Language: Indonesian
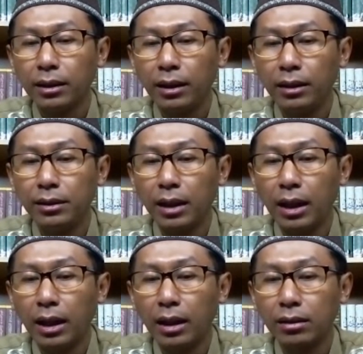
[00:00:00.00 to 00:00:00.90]

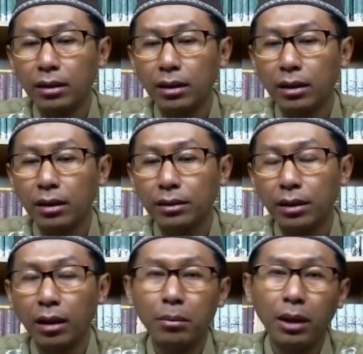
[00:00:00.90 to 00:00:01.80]
hijaz,
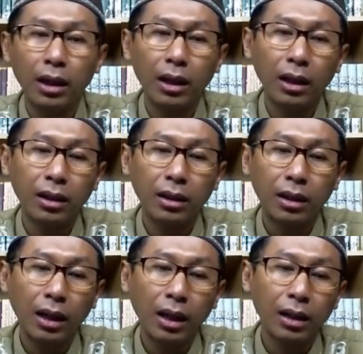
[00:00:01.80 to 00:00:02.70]
sabah,
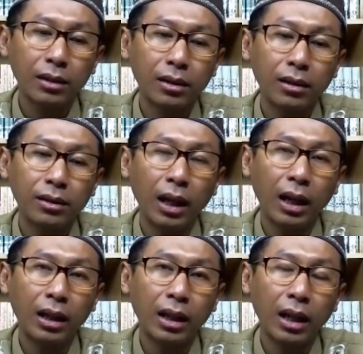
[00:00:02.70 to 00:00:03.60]
ras,
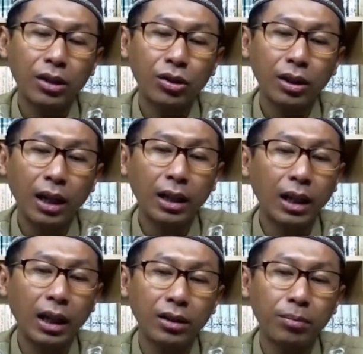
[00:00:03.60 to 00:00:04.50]
jiharka, shika
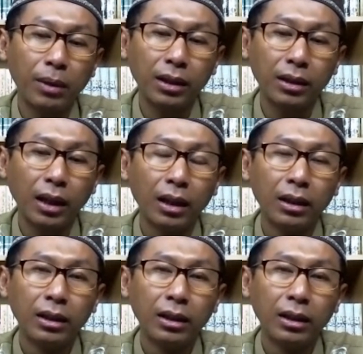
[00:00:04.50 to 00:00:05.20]
dan lain sebagainya.